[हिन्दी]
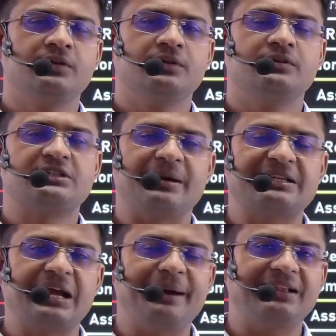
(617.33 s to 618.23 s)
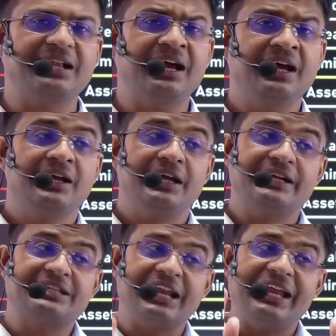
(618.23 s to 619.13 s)
समझ गए बात ना
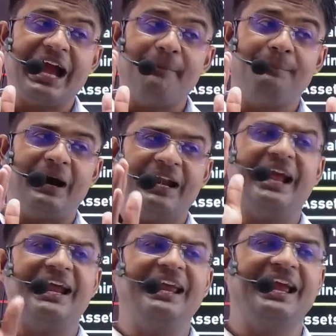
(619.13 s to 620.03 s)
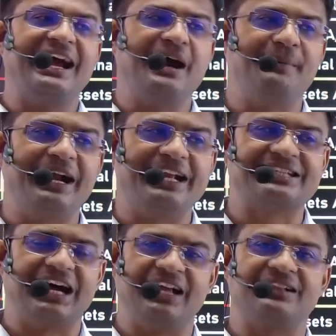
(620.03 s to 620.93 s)
इसलिए आप बने रहिएगा हमारे
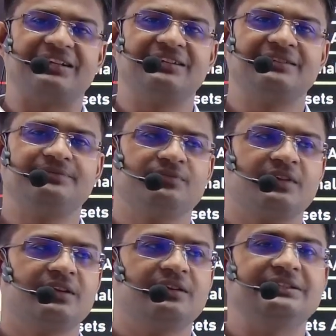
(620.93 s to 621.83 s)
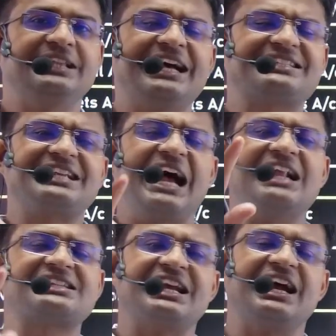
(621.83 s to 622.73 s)
साथ दस साल
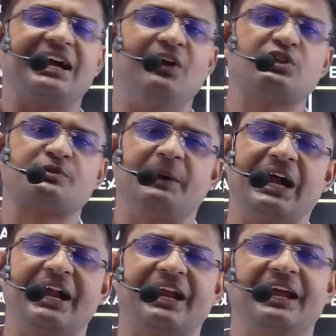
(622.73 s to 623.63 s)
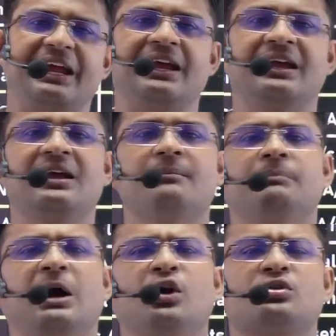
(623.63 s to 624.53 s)
से अकाउंट्स पढ़ा रहे हैं
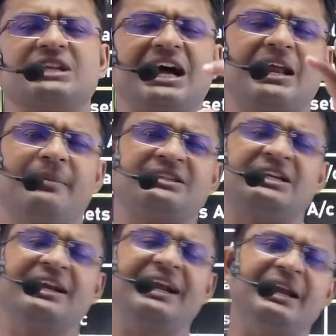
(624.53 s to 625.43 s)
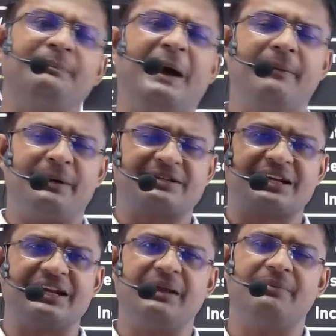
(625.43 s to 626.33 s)
बहुत सारे बच्चे फाइव
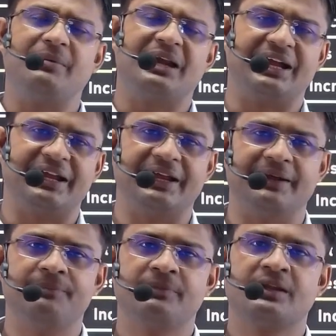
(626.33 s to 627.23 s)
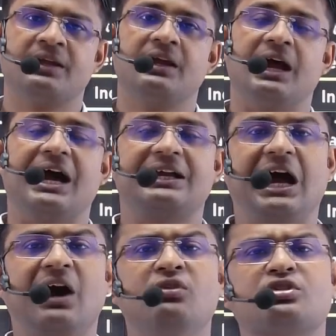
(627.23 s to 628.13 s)
परसेंट एबव लाए हैं
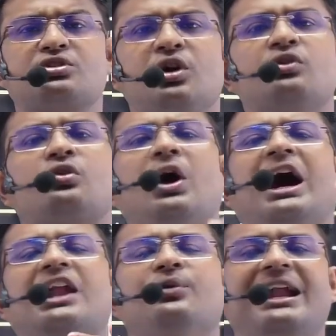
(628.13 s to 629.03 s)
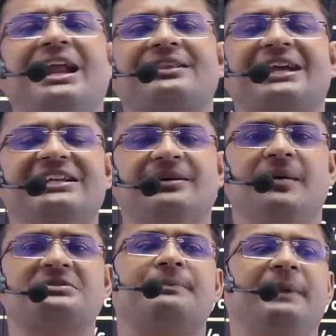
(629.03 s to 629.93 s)
अकाउंट्स तो उनको हलवा लगता है जब
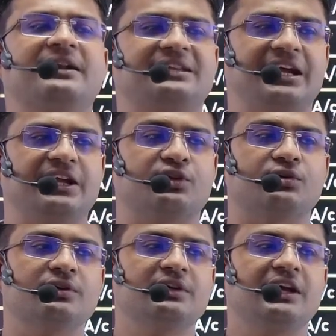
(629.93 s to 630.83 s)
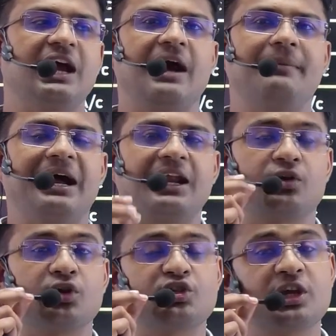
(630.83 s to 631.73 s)
हमसे पढ़ते हैं तो हमारे
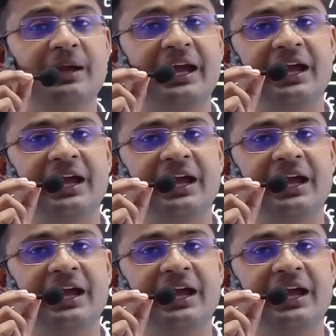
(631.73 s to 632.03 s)
कोचिंग में